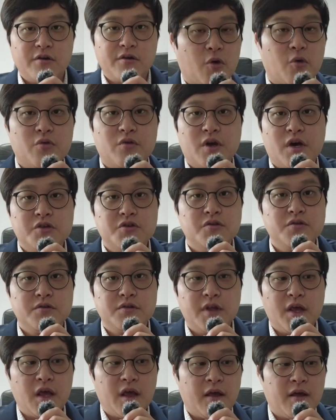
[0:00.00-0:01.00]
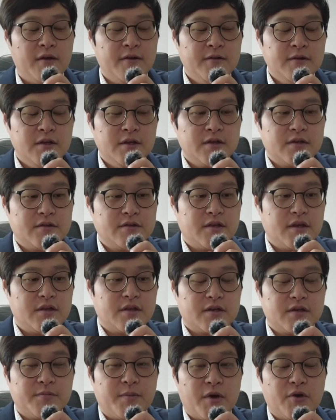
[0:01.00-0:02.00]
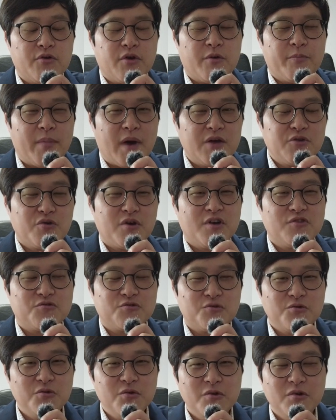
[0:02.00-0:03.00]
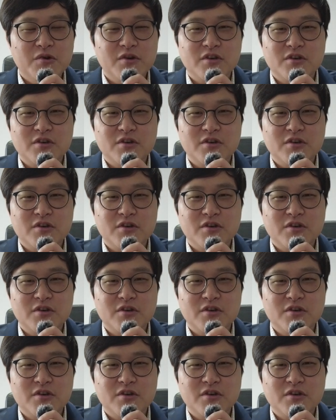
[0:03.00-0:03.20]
결혼을 하셨는데 그때 이제 그 배우에 빠져가지고